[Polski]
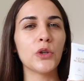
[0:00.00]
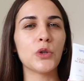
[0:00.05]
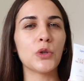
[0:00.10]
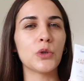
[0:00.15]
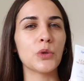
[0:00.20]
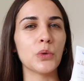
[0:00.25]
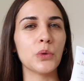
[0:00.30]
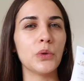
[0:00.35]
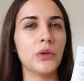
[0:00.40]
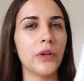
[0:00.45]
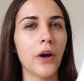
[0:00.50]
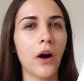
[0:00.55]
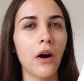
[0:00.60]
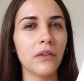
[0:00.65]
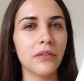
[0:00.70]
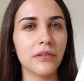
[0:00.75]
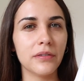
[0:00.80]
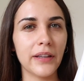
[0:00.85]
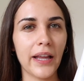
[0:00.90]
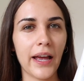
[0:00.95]

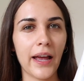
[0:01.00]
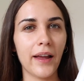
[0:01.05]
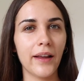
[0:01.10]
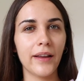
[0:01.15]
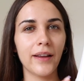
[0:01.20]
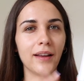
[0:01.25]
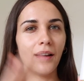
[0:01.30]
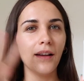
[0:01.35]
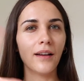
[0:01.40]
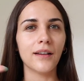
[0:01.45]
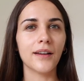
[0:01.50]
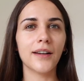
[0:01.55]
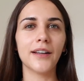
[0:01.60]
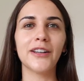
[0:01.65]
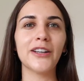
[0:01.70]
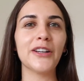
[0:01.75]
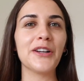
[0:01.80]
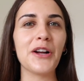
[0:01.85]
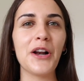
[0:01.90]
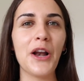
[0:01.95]
cudowne
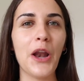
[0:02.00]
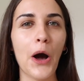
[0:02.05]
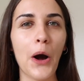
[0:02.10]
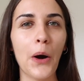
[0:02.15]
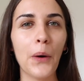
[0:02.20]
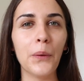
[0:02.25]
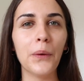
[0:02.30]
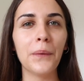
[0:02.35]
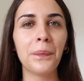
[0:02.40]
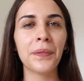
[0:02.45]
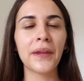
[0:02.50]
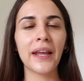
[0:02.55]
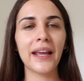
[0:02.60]
glow.